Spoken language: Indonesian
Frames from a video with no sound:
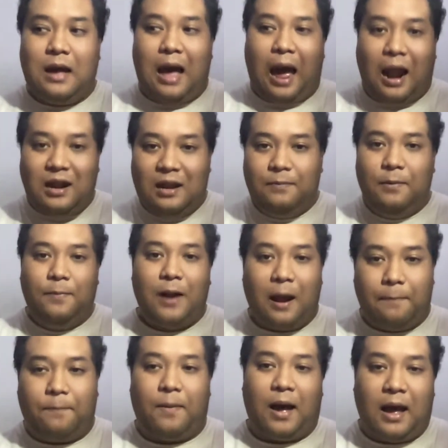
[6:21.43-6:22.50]
ada
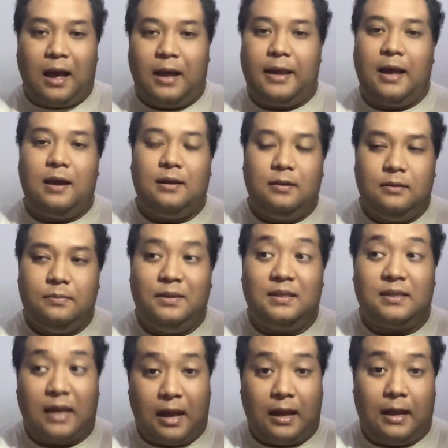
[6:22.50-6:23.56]
beberapa yang
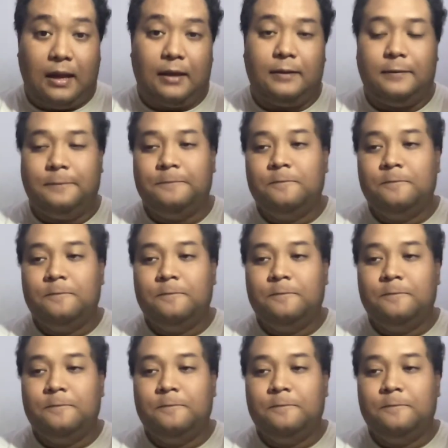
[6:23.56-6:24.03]
bisa